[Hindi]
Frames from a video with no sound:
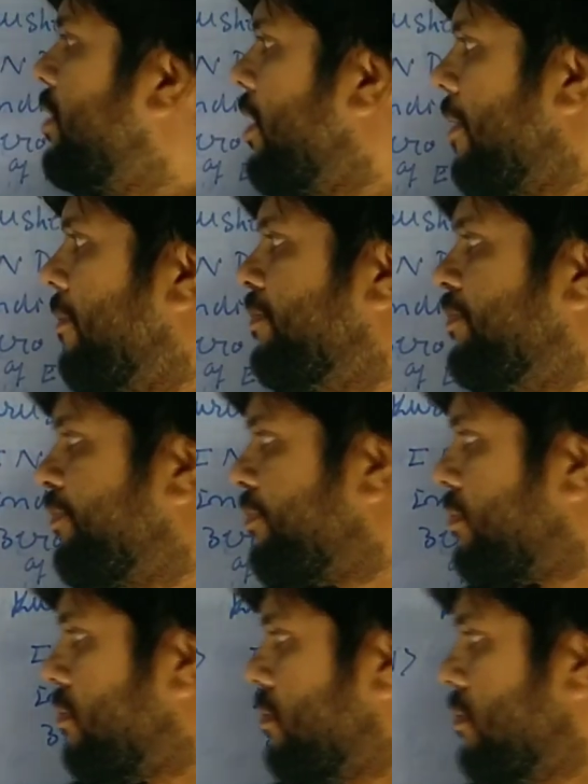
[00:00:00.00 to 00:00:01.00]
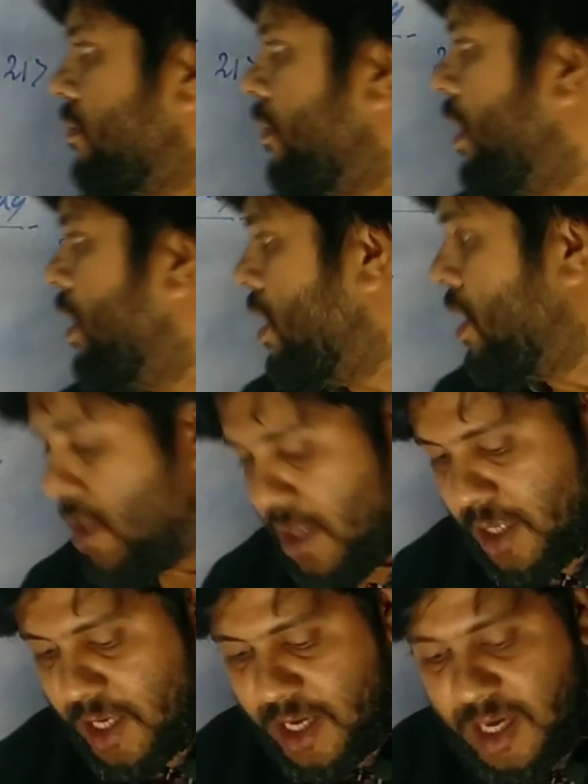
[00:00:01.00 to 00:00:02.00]
ठीक है
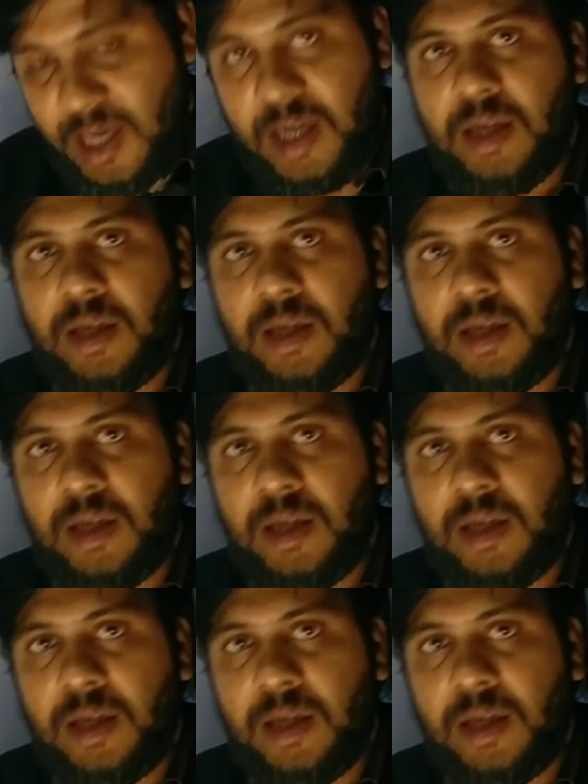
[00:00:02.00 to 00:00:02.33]
देखिए